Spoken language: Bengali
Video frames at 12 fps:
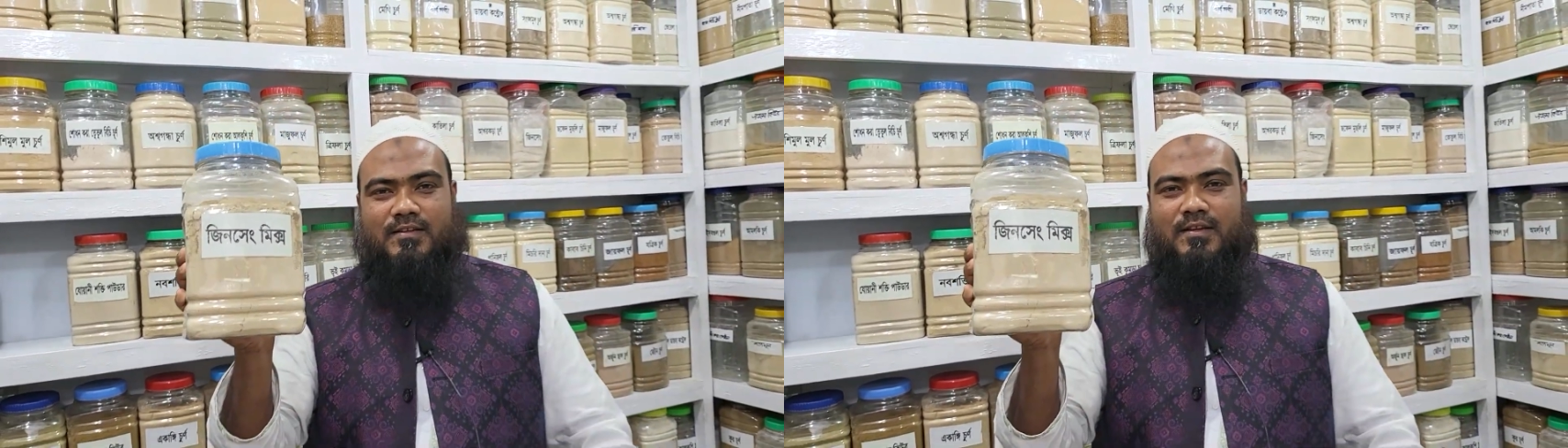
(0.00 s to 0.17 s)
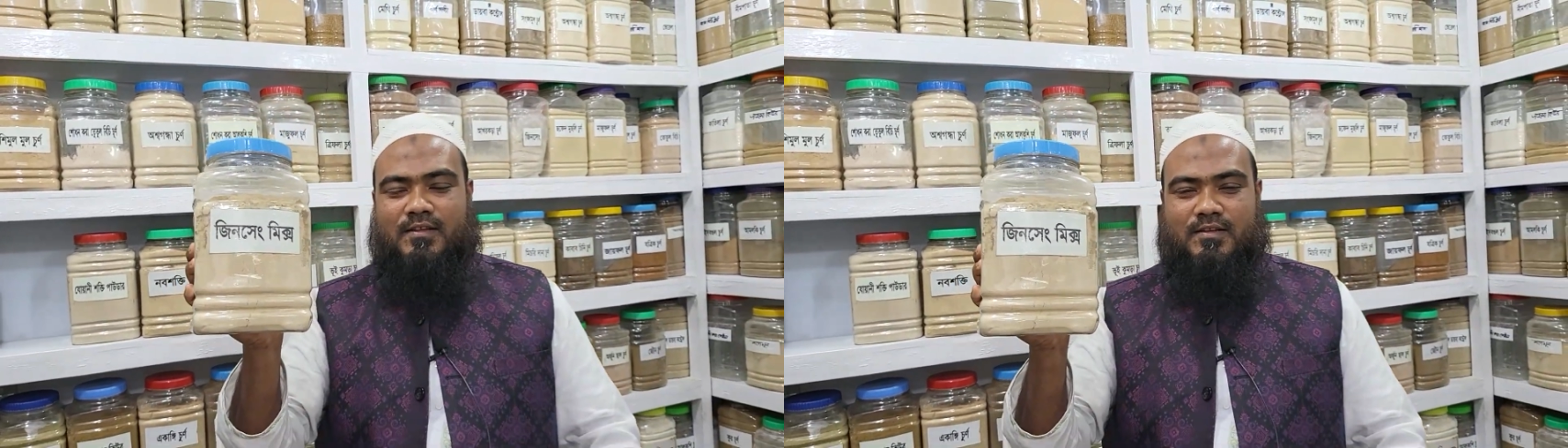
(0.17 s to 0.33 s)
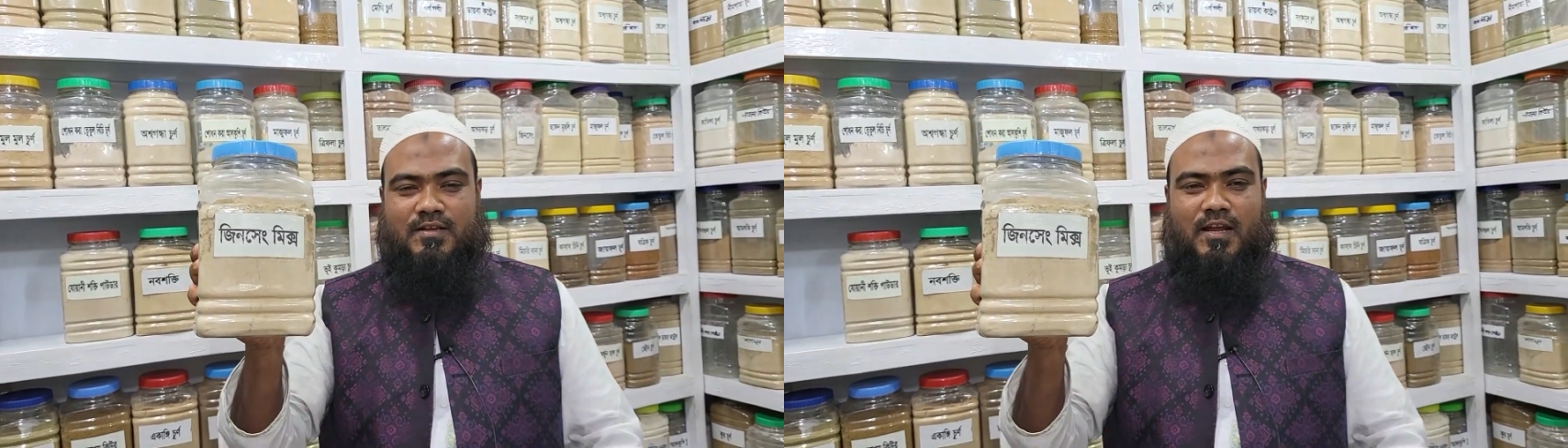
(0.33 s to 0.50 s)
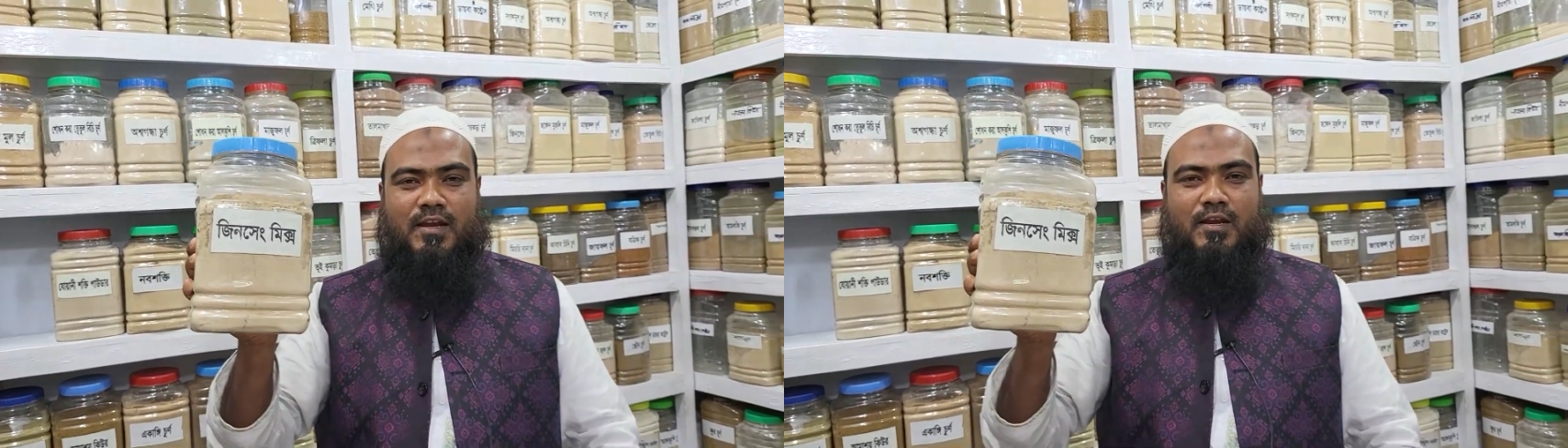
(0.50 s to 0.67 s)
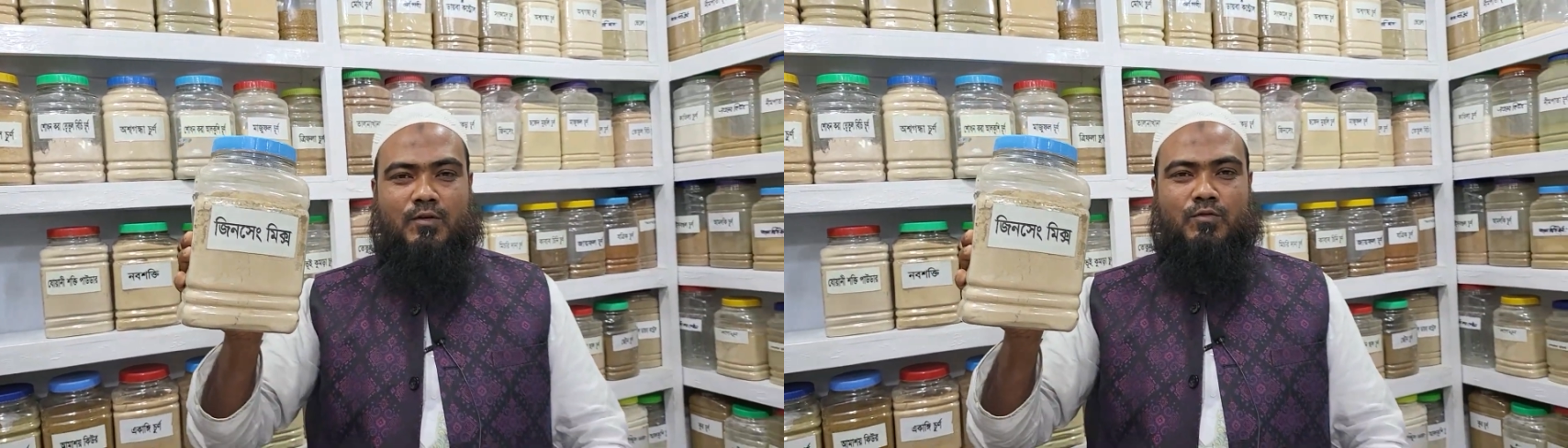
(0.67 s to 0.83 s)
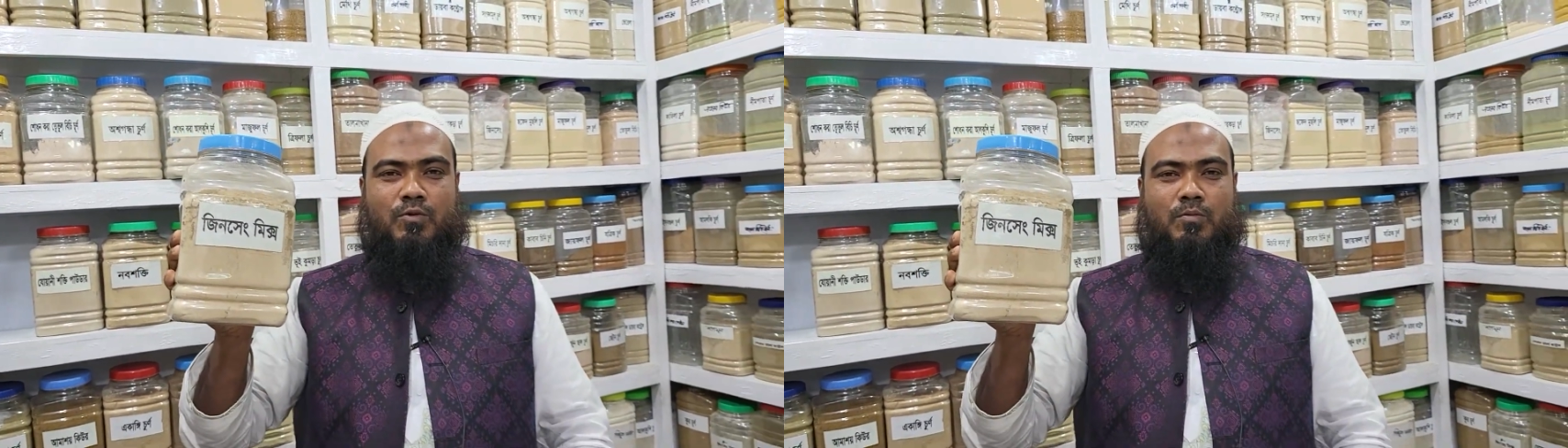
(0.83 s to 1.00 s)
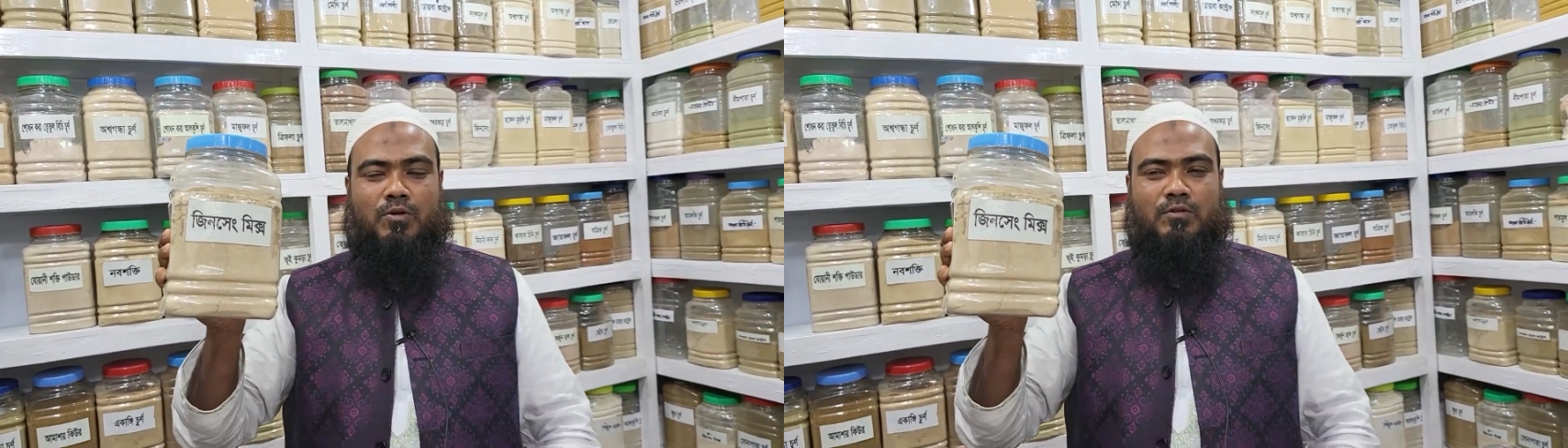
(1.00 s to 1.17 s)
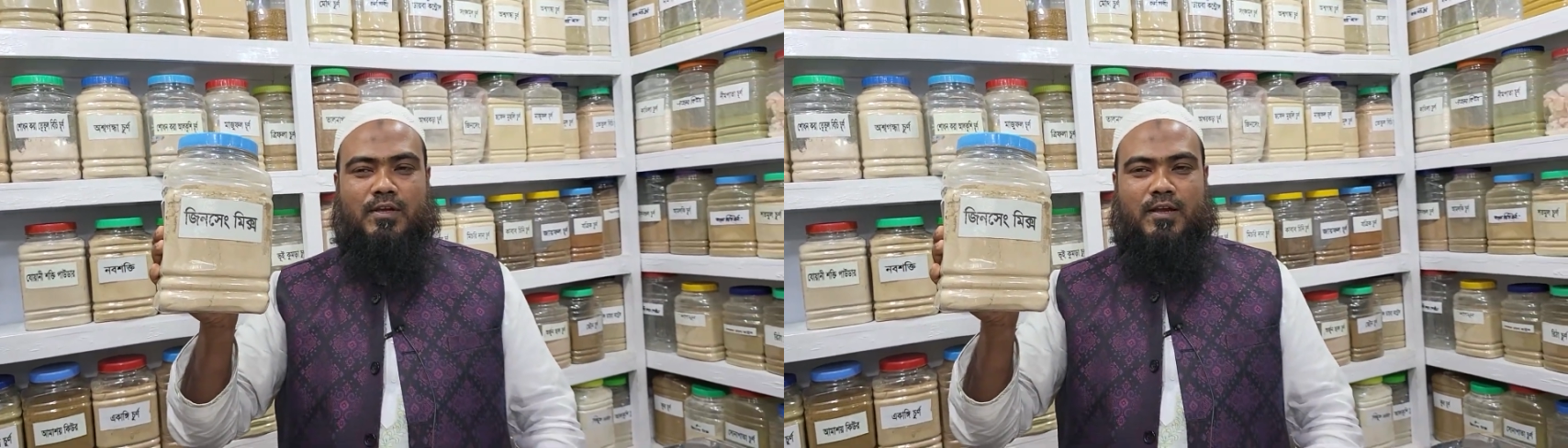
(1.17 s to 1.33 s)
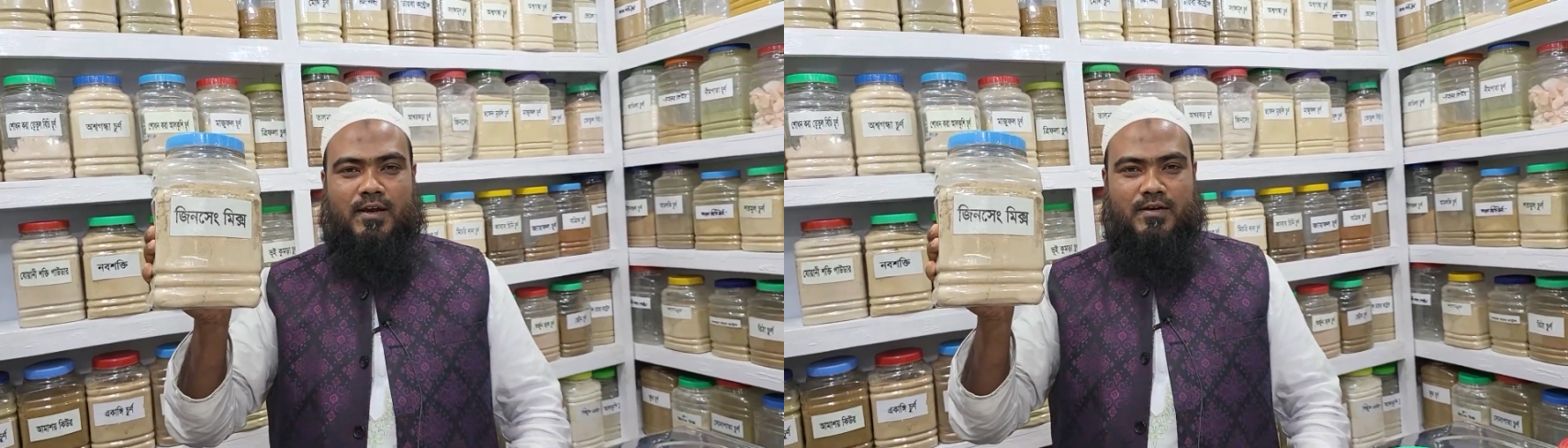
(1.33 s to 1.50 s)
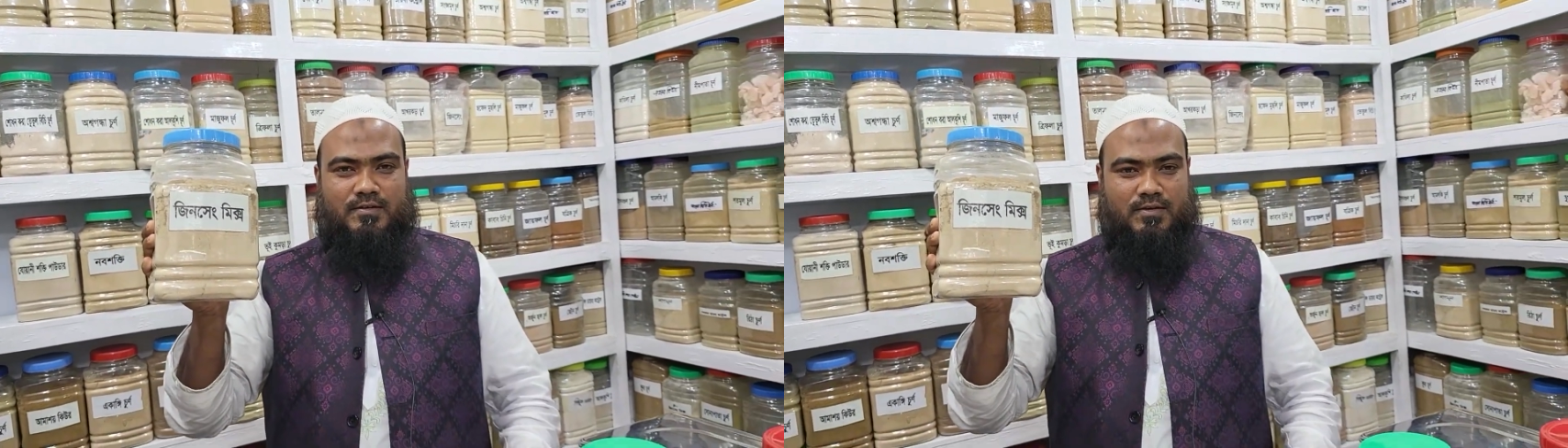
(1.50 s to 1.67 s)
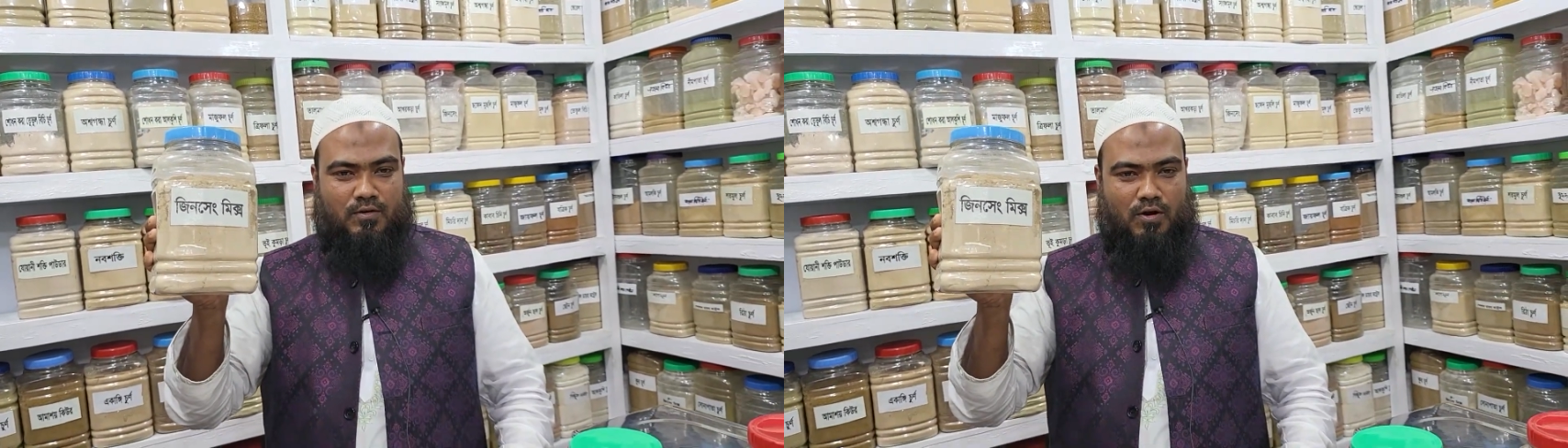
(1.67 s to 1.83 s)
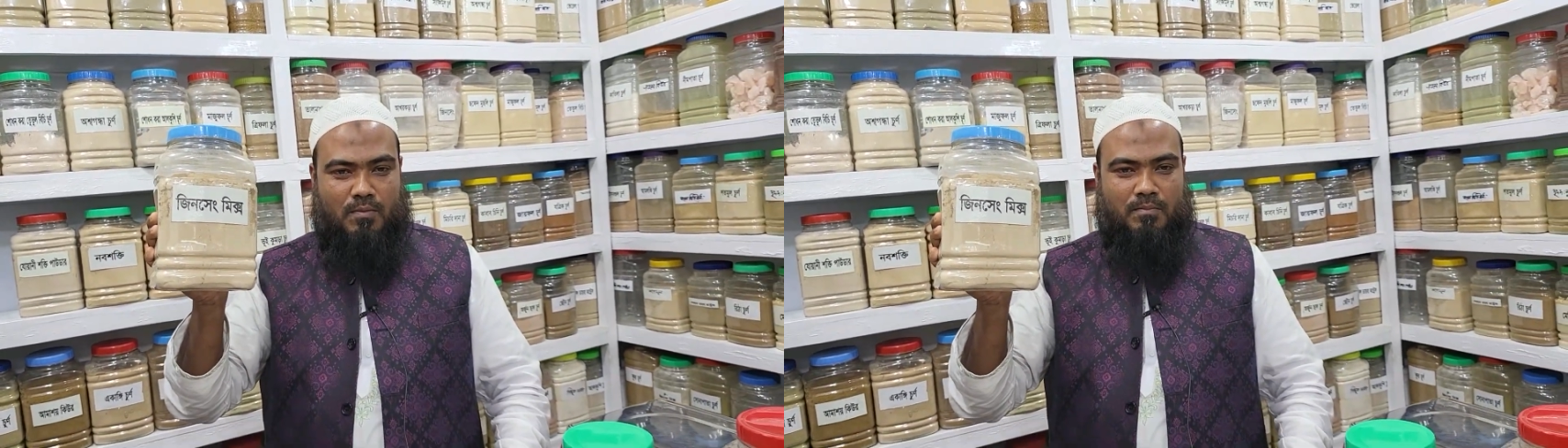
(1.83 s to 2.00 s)
যাদের শারীরিক দুর্বলতা
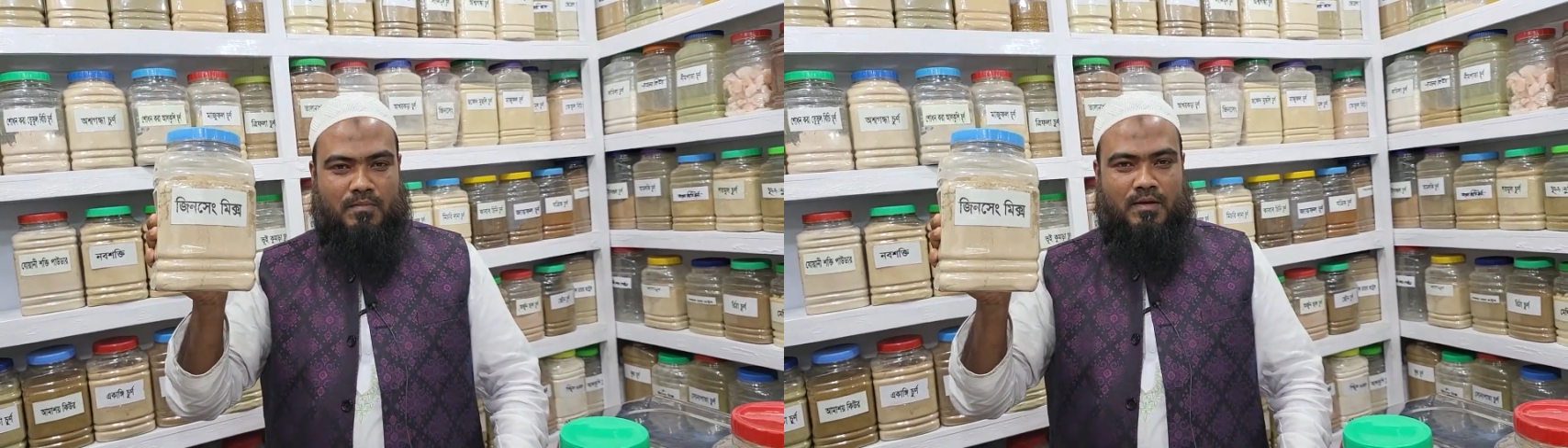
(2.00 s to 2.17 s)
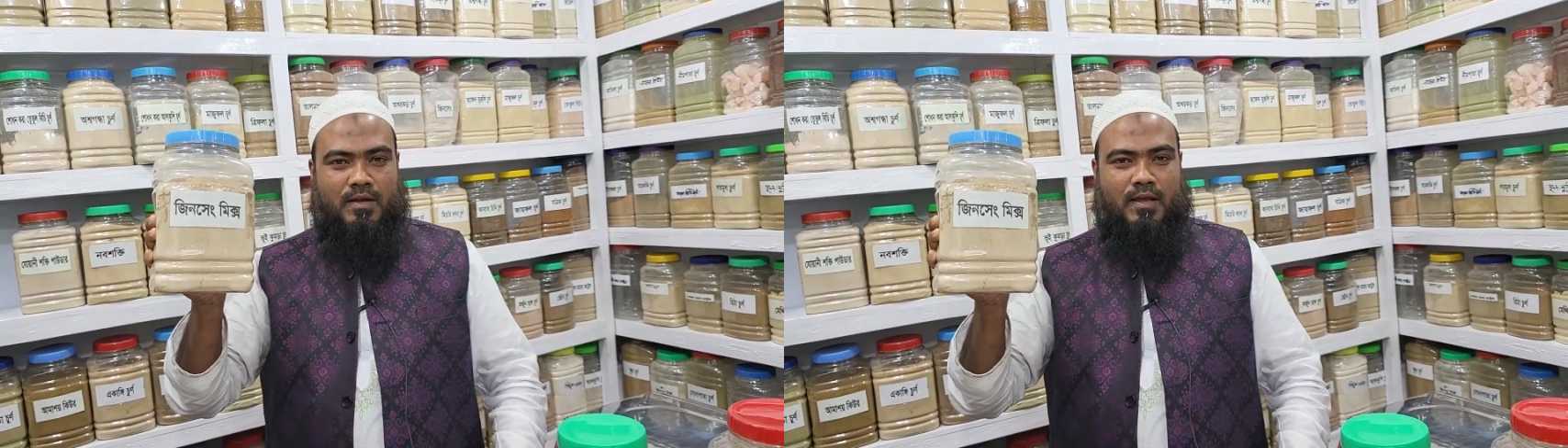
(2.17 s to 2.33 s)
এনার্জি কম